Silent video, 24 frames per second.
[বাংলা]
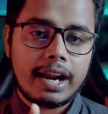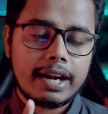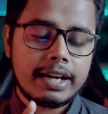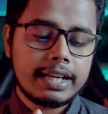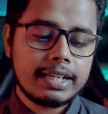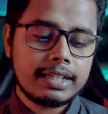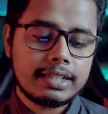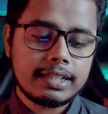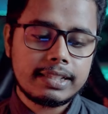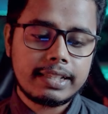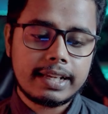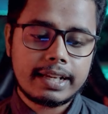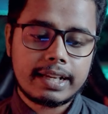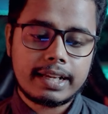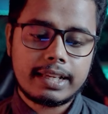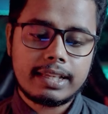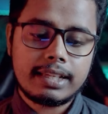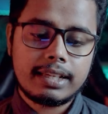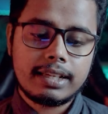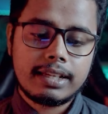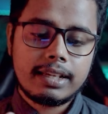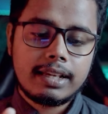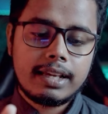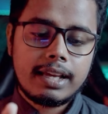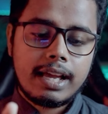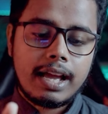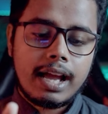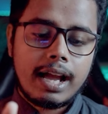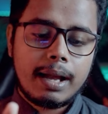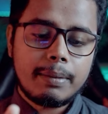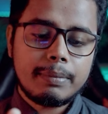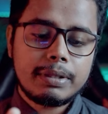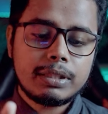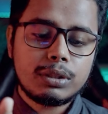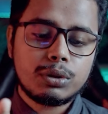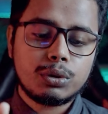আর্নিংটা দেখাই
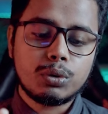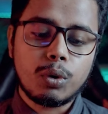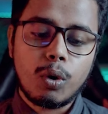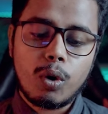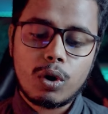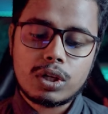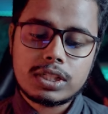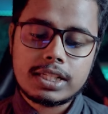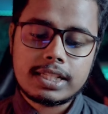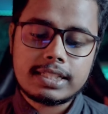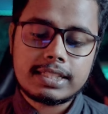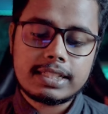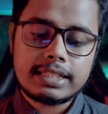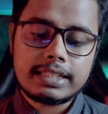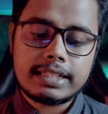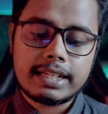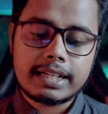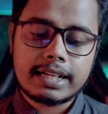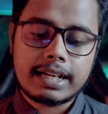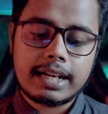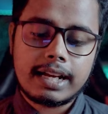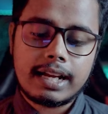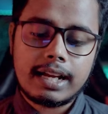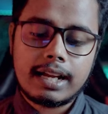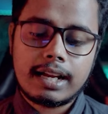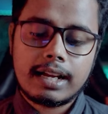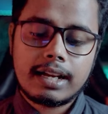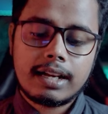আমি দশ হাজার টাকা